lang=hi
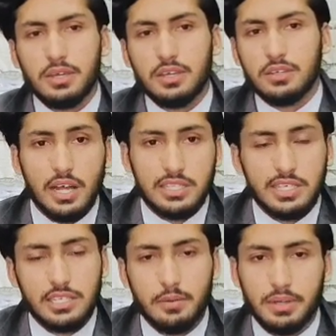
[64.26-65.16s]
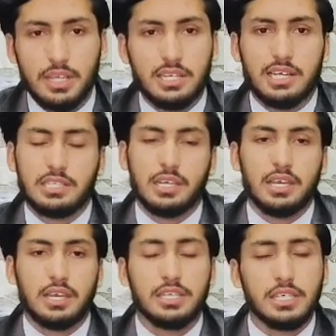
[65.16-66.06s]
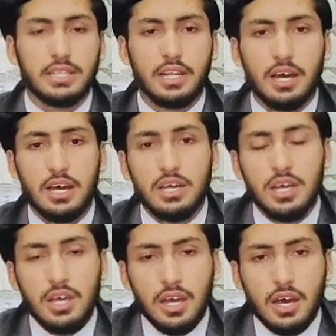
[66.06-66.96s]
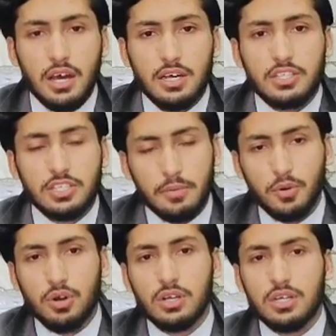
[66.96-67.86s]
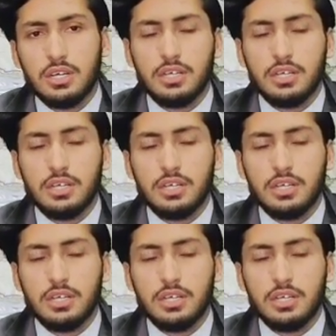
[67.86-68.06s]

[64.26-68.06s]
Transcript: भी हादसे से बचा जा सके इसी तरह समोग